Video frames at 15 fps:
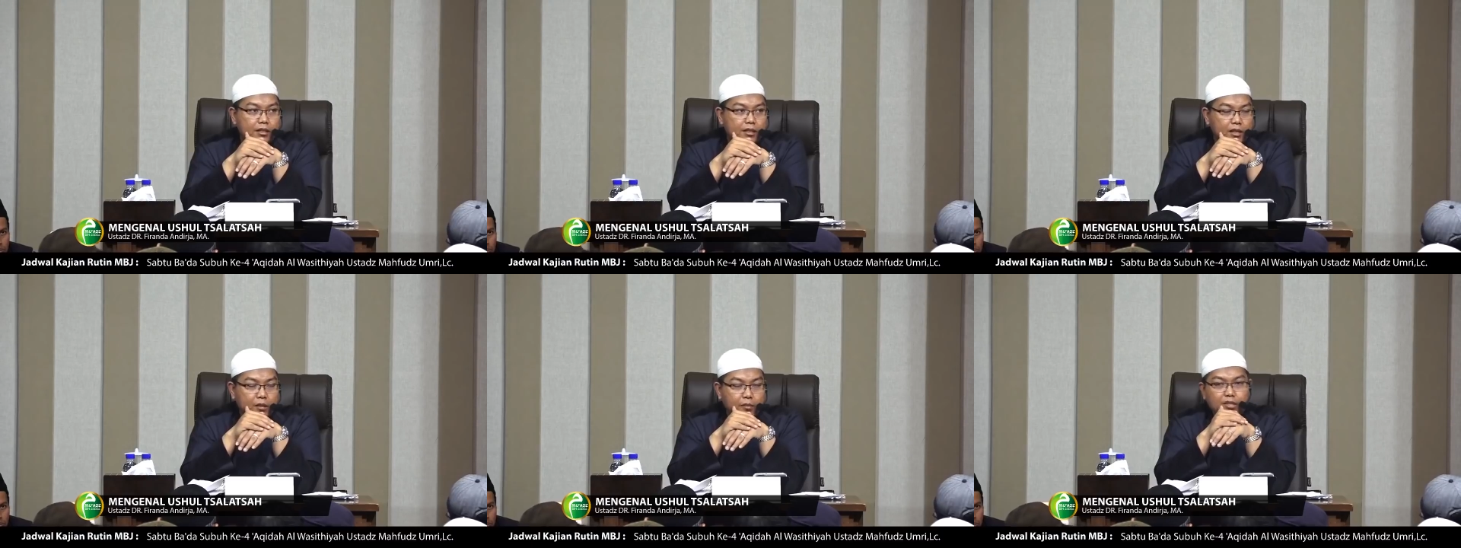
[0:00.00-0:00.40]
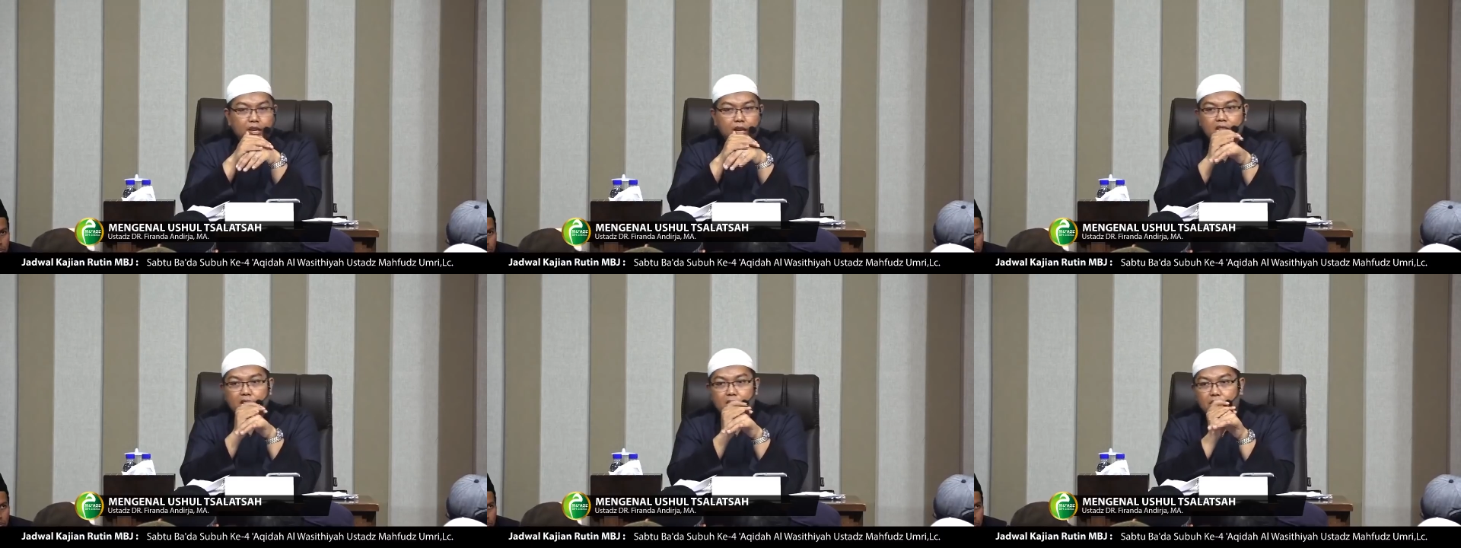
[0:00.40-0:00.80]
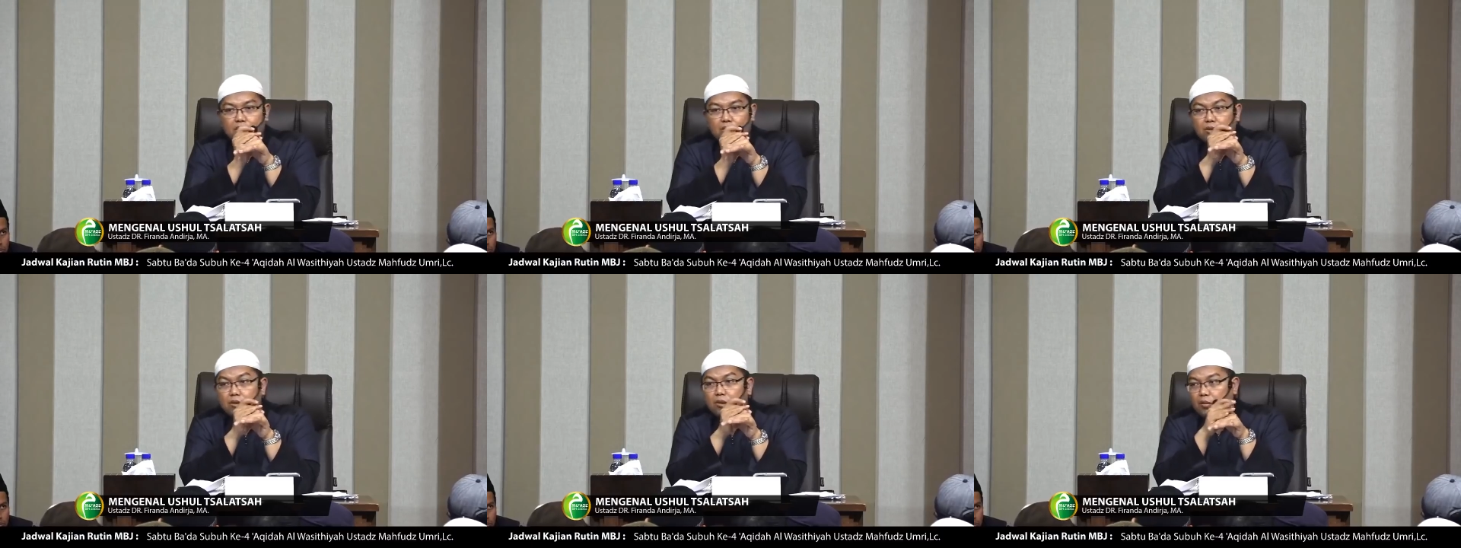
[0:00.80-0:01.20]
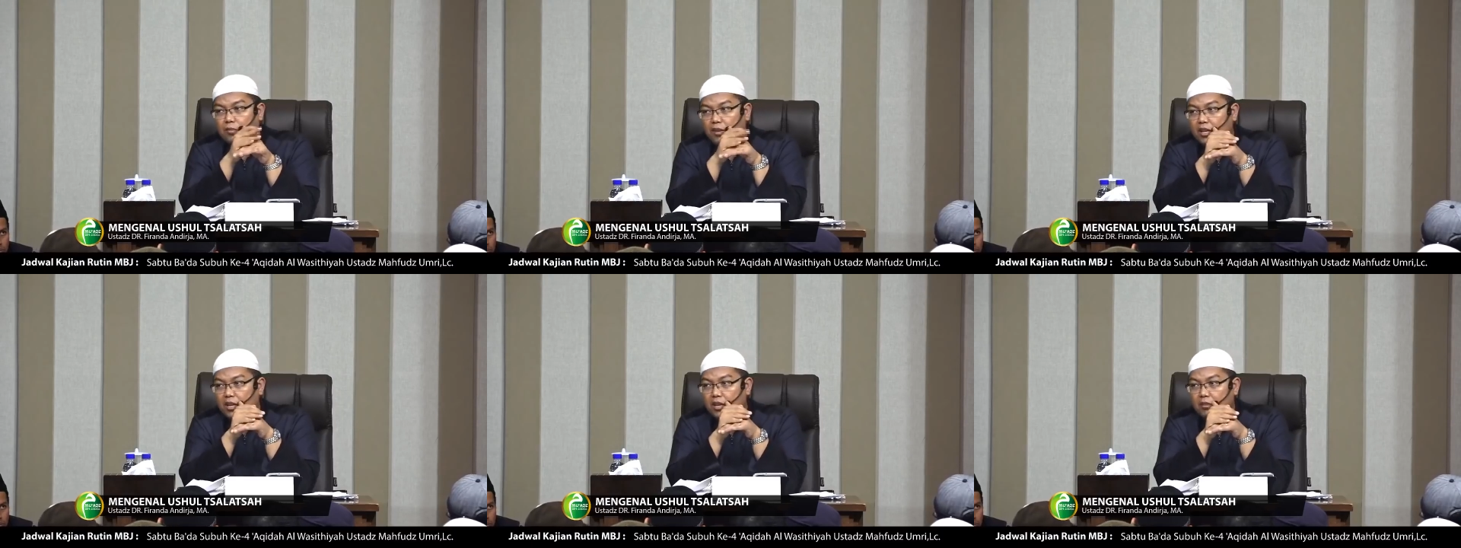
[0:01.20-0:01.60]
Uh, tapi saya lebih condong
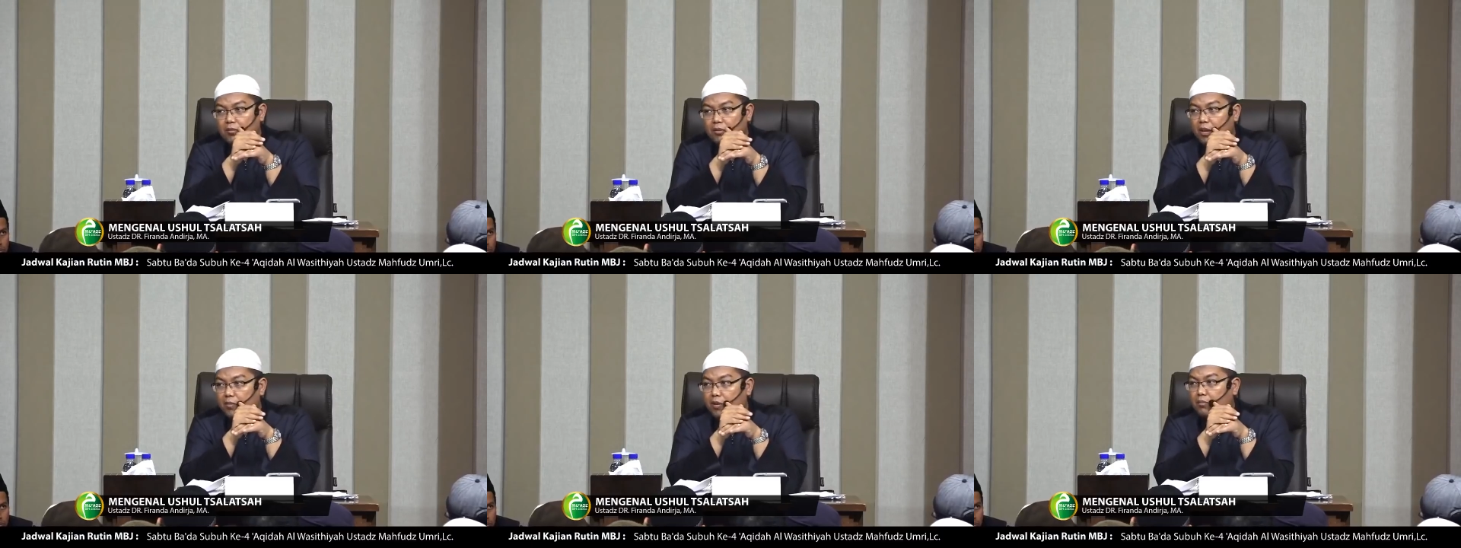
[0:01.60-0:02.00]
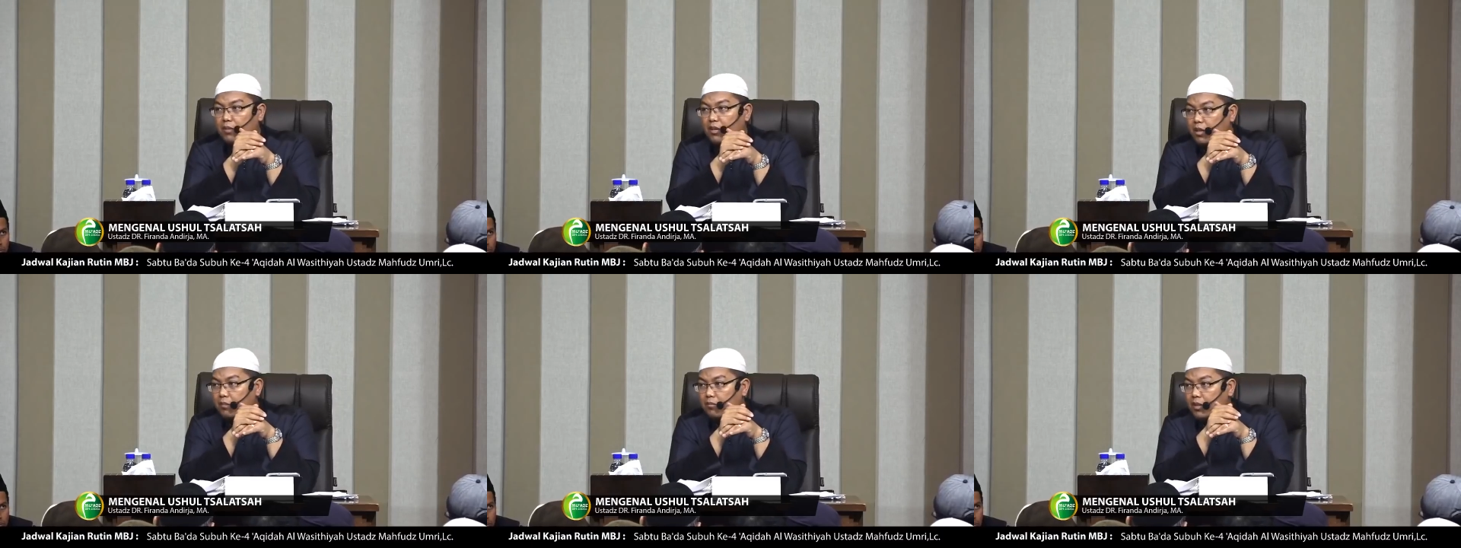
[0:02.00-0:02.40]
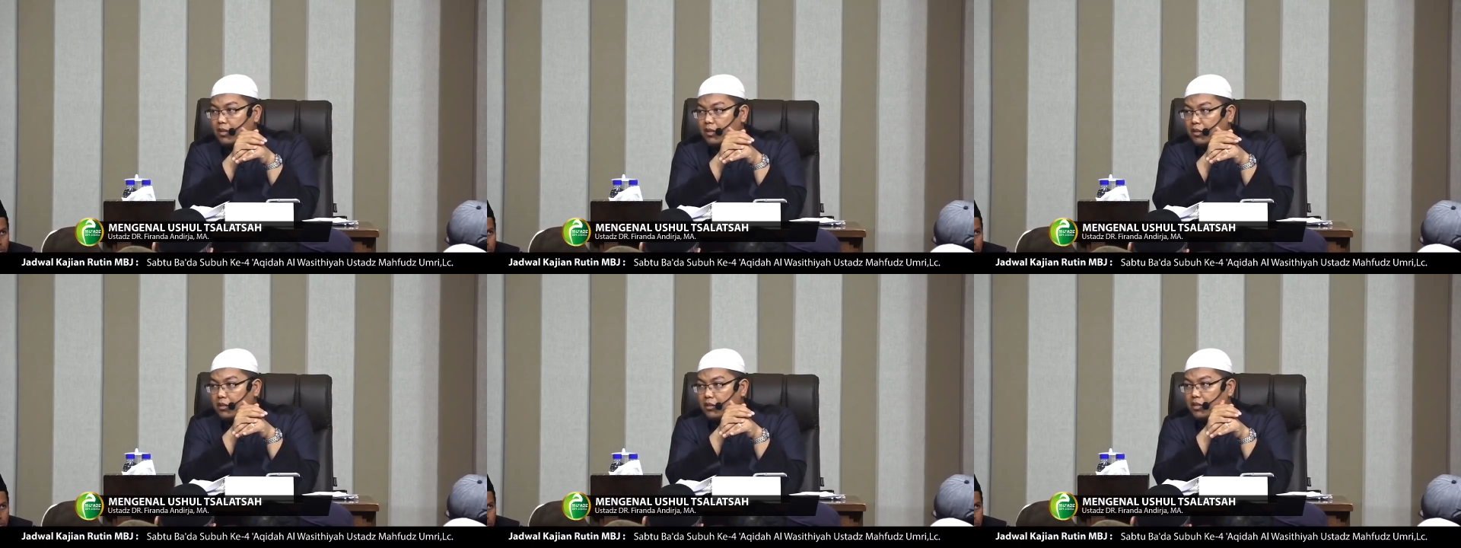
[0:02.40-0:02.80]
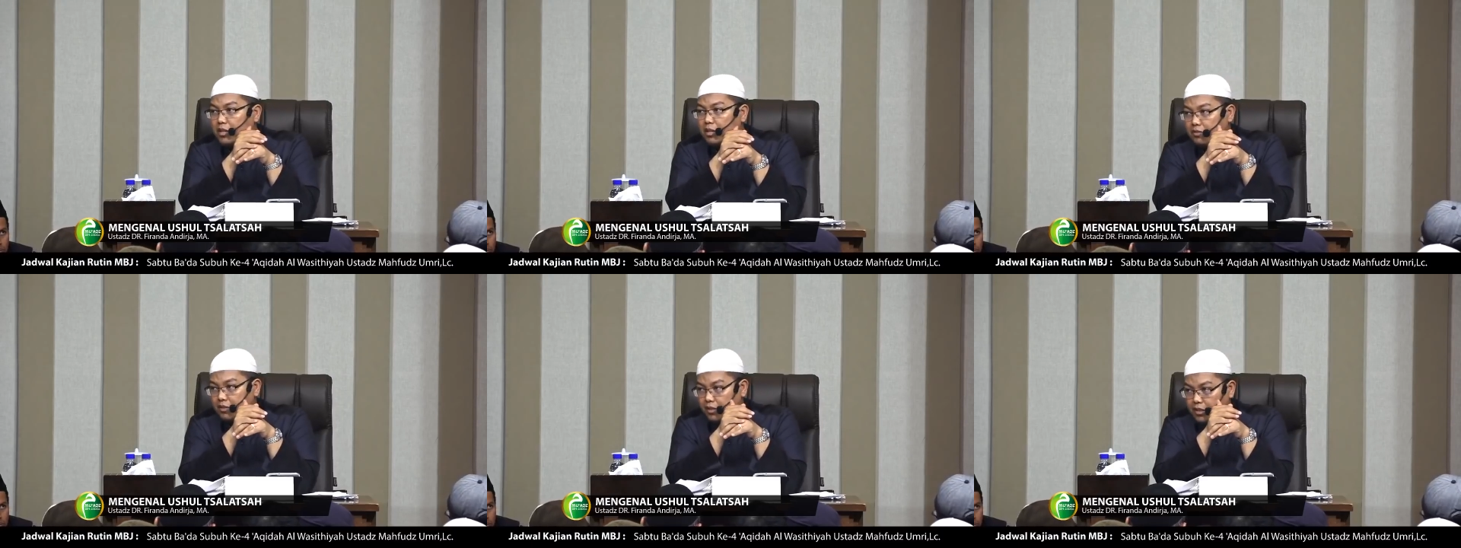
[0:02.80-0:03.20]
kepada pendapat madhab
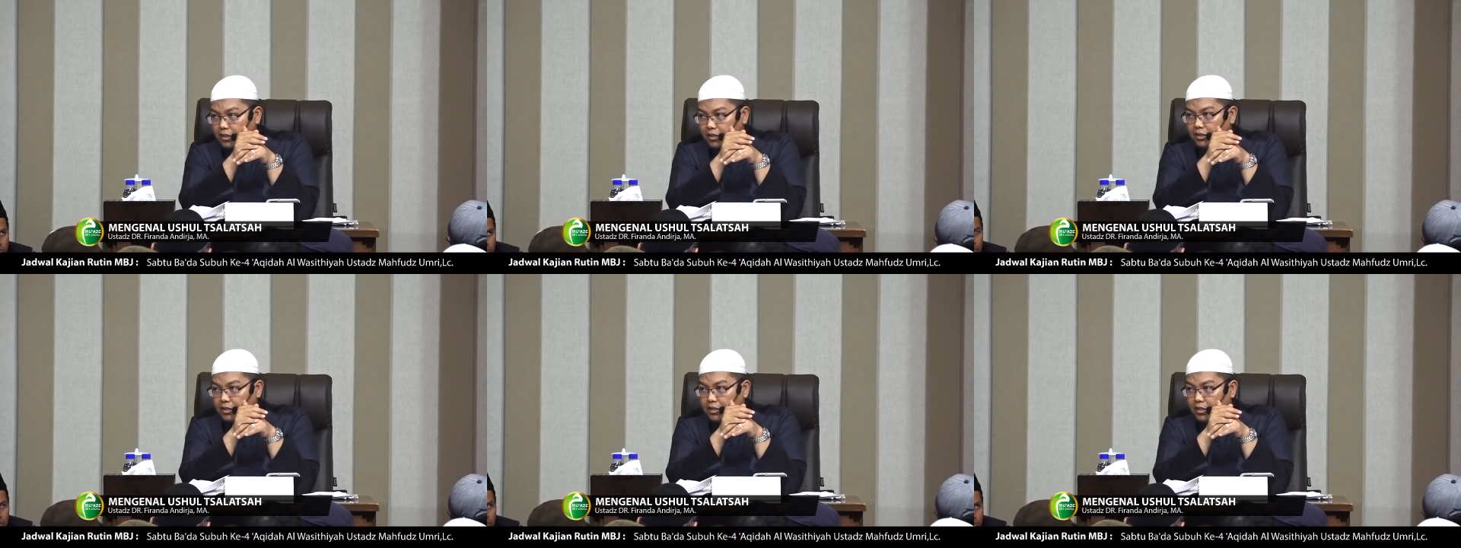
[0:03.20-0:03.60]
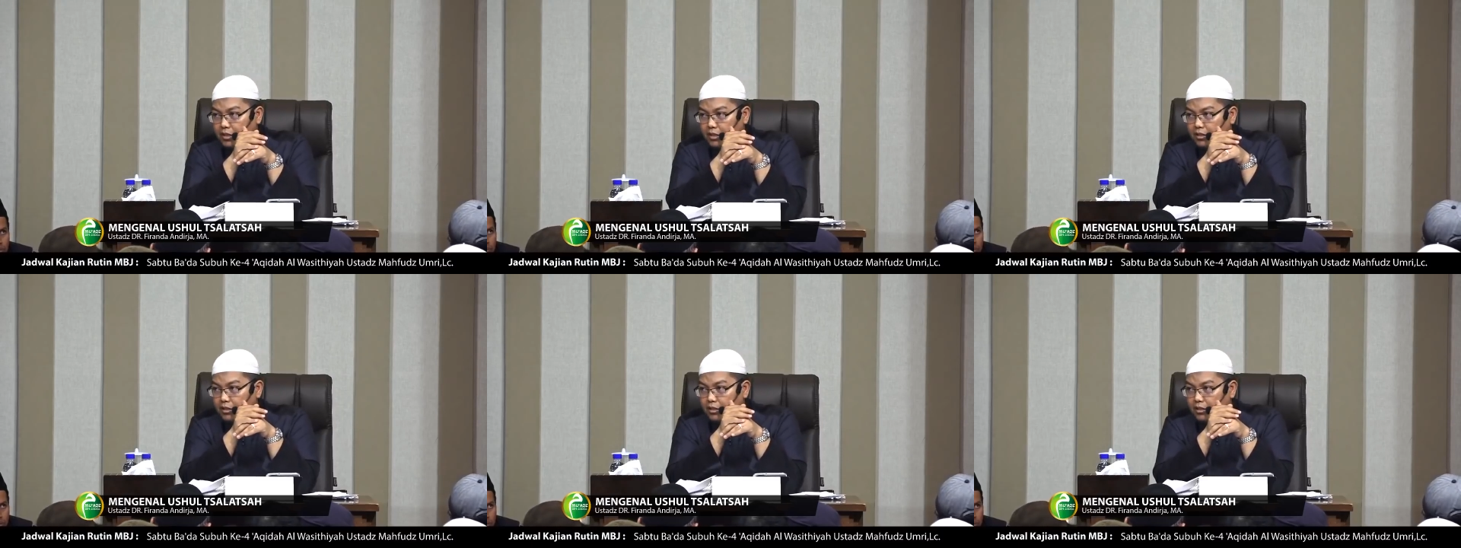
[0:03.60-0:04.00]
Syafi'i ya.